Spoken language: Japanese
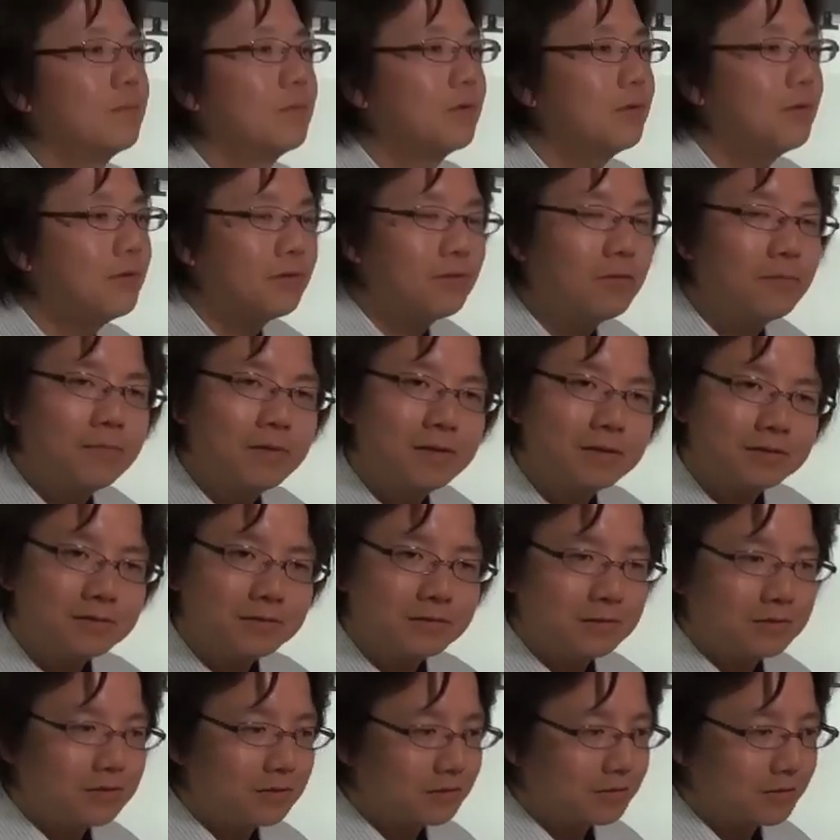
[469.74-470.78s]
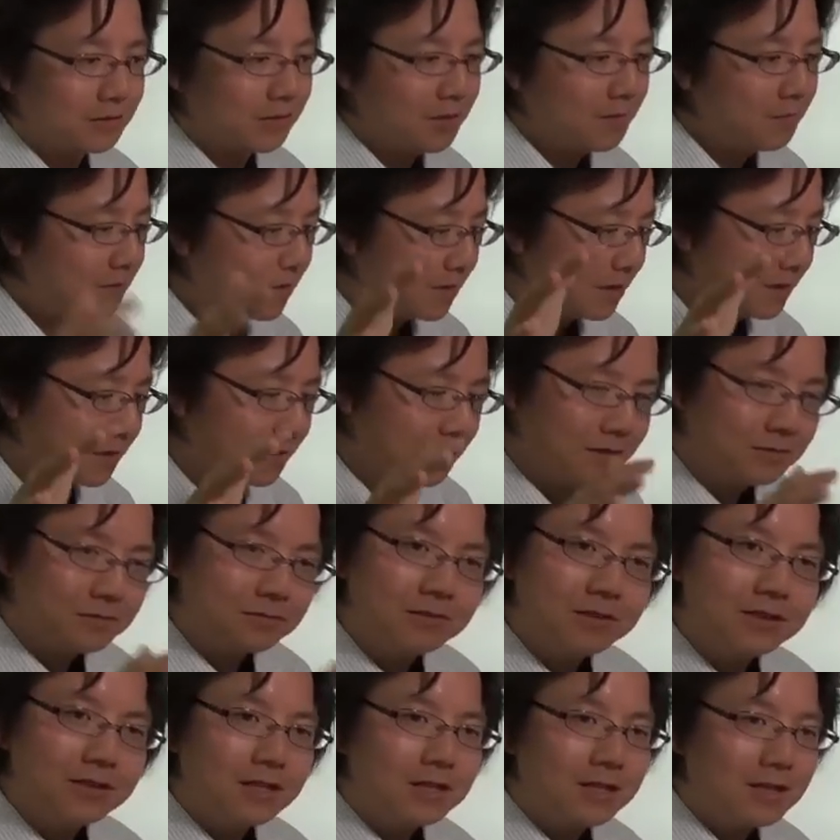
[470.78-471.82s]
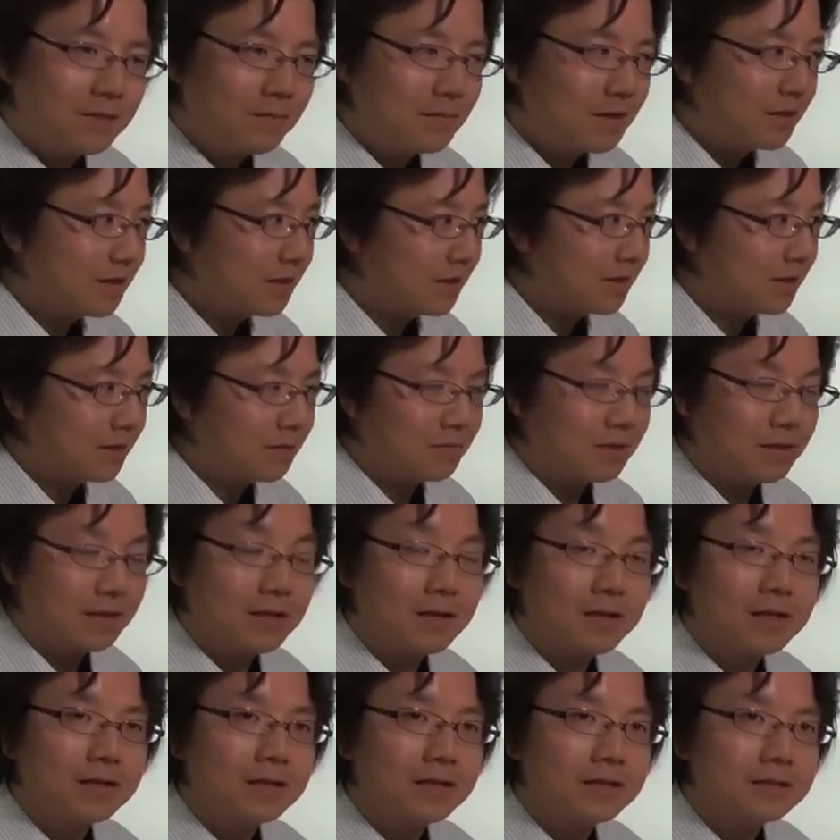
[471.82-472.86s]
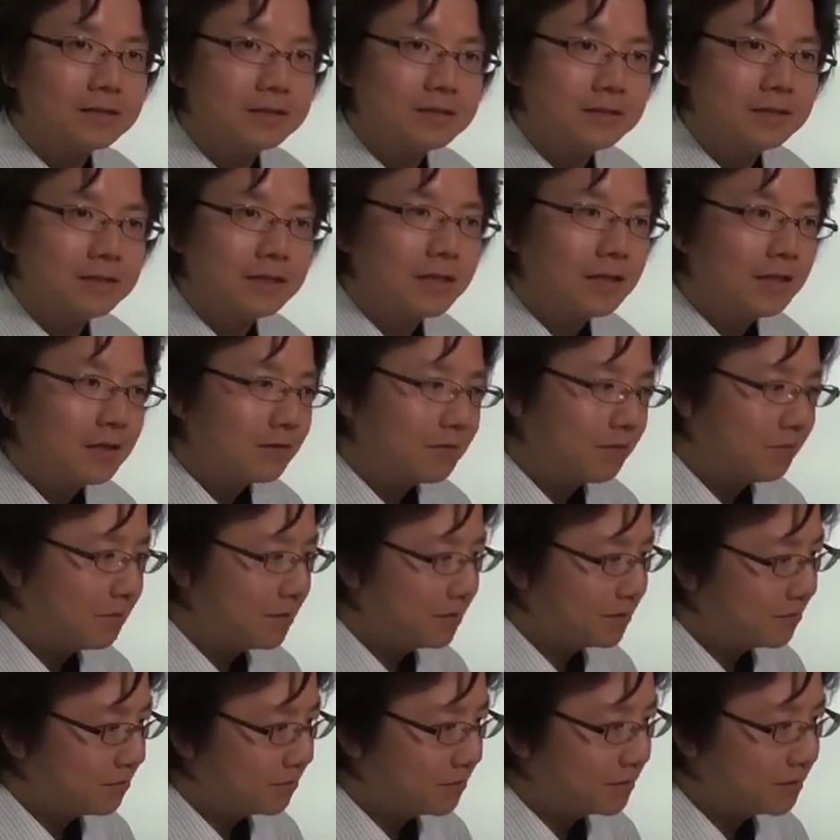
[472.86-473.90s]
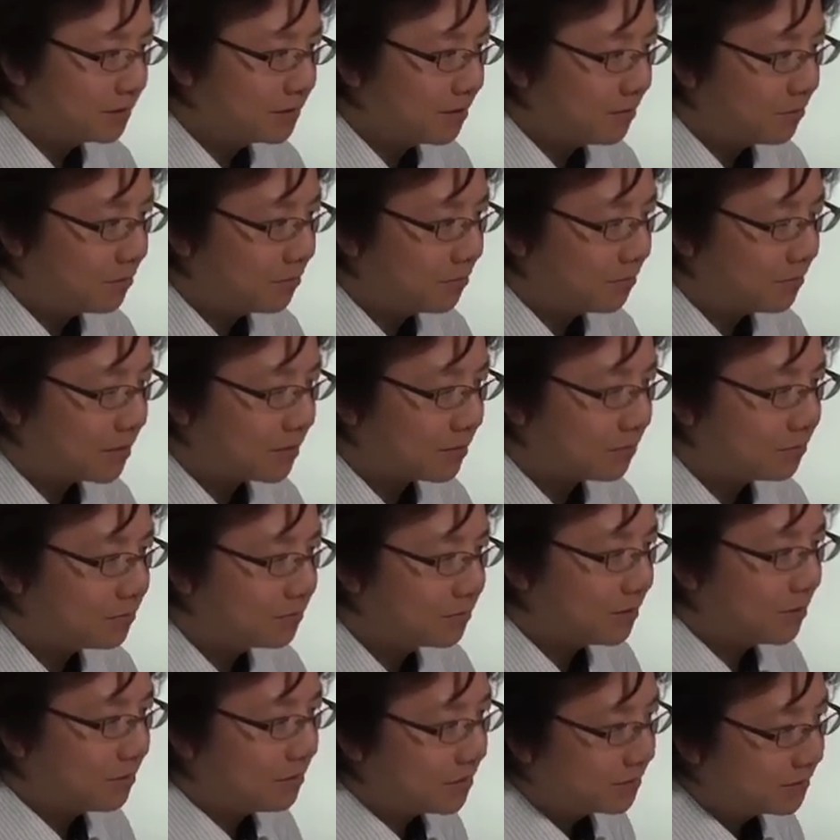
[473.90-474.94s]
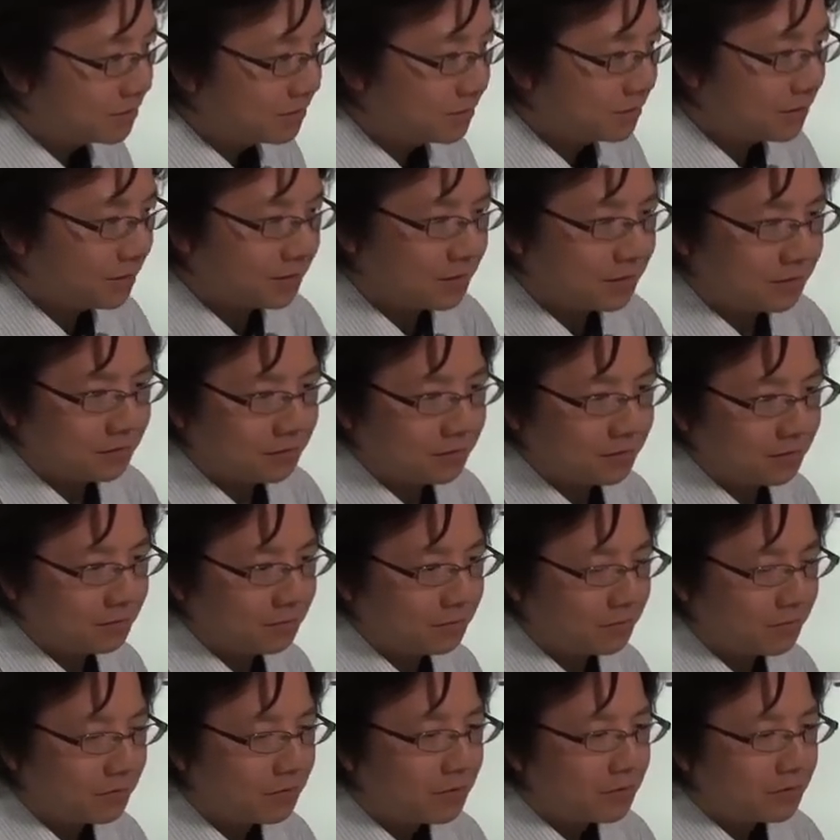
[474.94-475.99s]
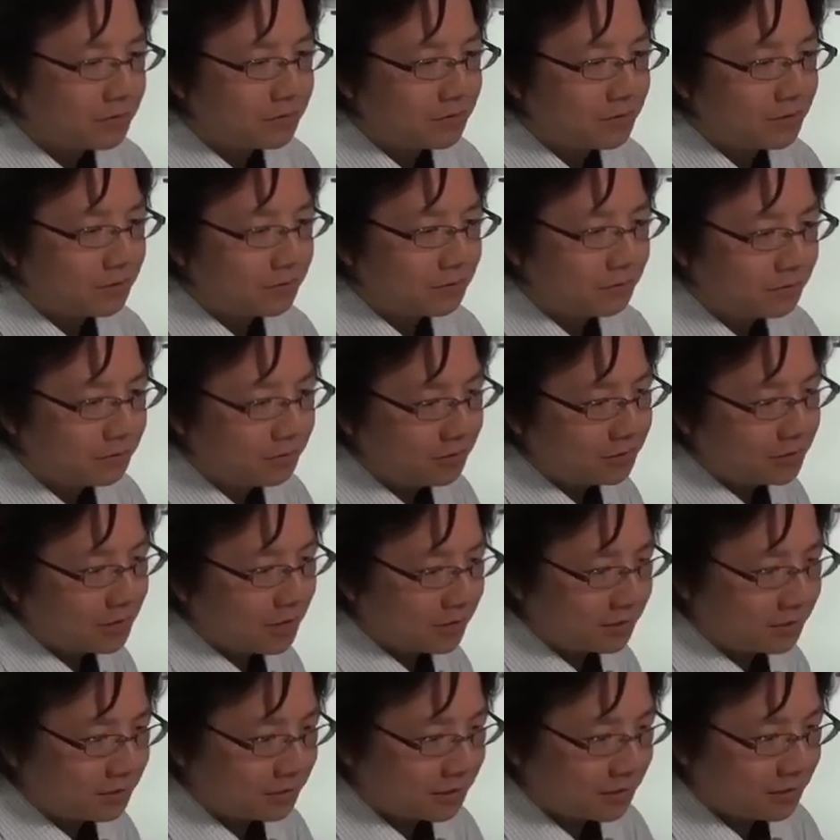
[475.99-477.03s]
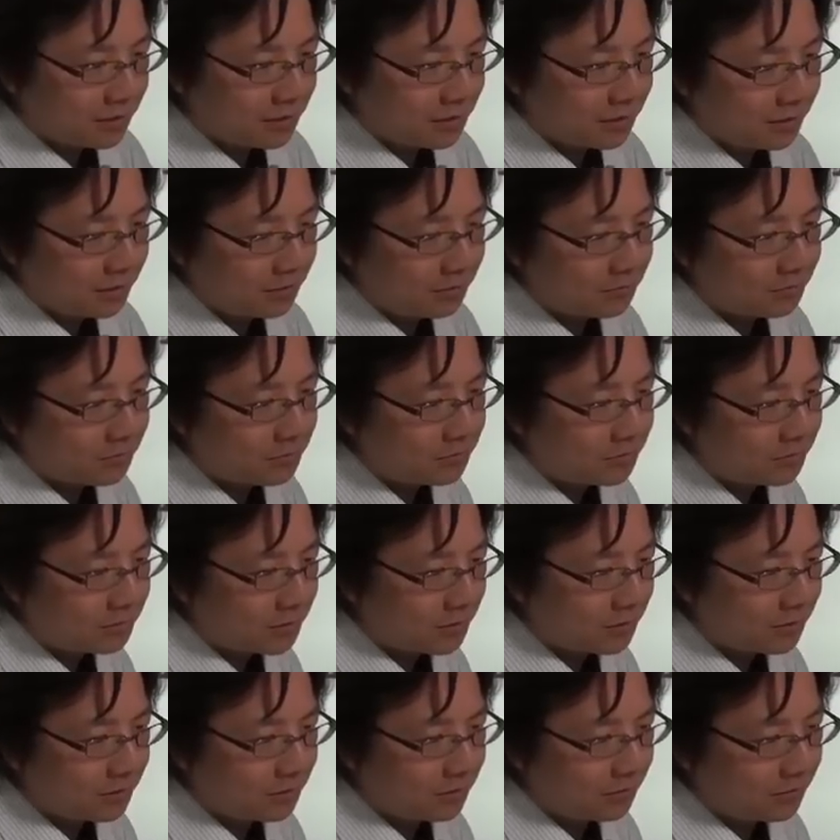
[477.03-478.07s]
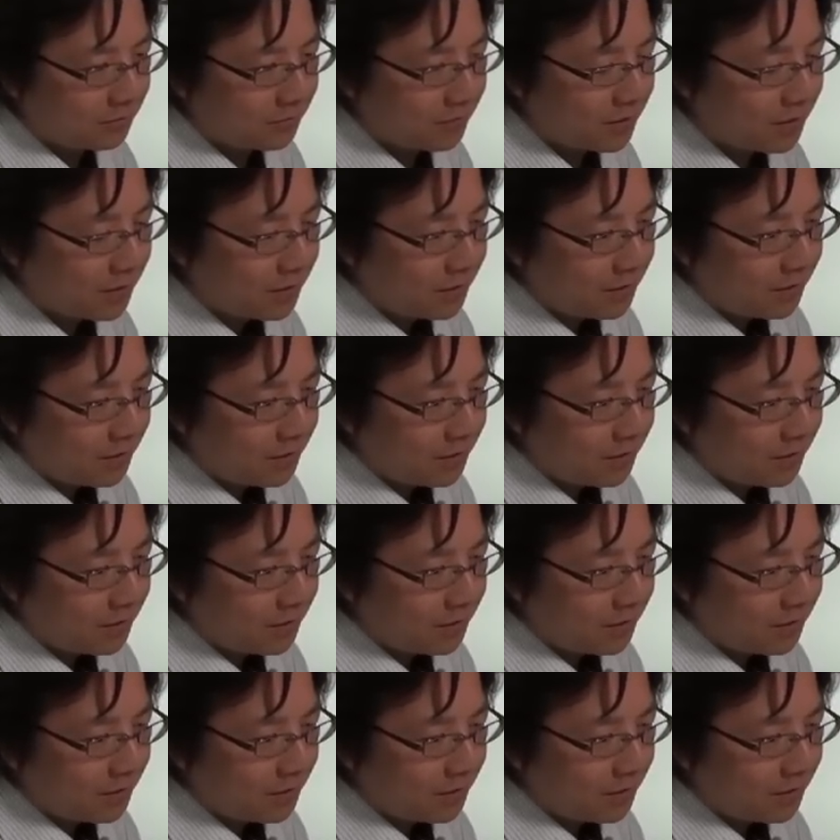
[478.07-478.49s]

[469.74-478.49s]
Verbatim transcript: 物をコンパクトにする時にやっぱり必ず折りたたまなければならないしコンパクトにしたものをまた膨らますっていった時にもそれがどういうふうに3次元的に動くかっていうのは、